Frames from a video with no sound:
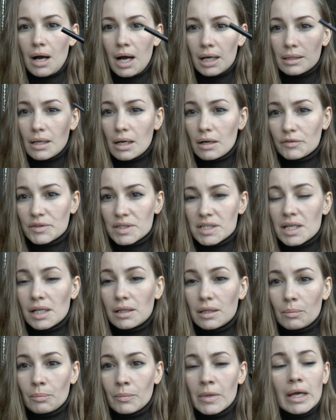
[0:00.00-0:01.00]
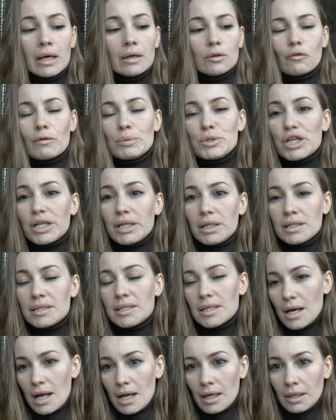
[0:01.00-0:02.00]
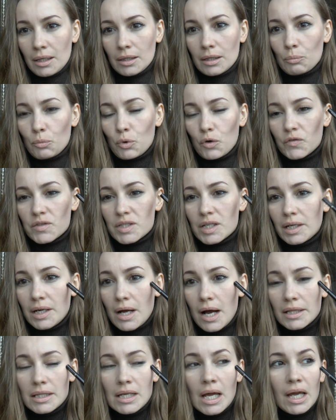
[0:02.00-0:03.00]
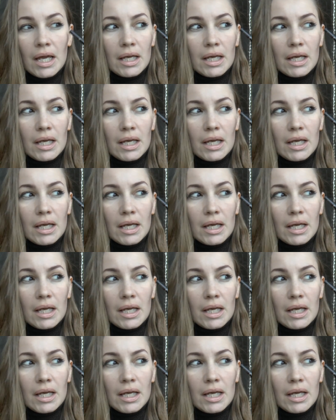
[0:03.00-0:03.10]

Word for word: А так в целом, ну, вообще идеальная, на мой взгляд.